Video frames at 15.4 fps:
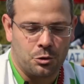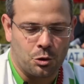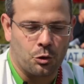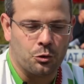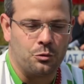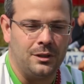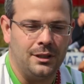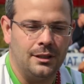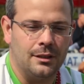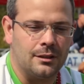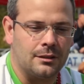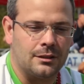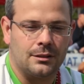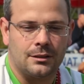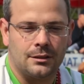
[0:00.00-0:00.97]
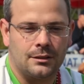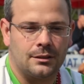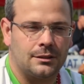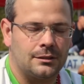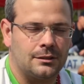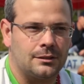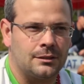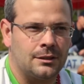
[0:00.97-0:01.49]
aujourd'hui
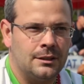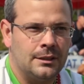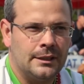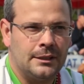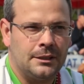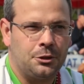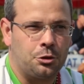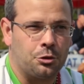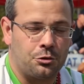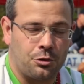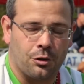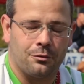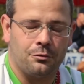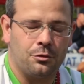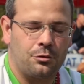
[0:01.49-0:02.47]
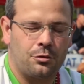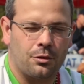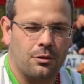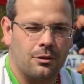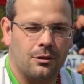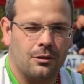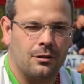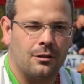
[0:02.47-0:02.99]
euh, je suis revenu
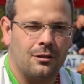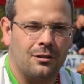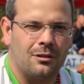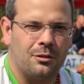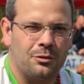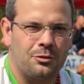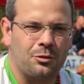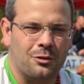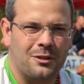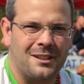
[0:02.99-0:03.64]
sur le,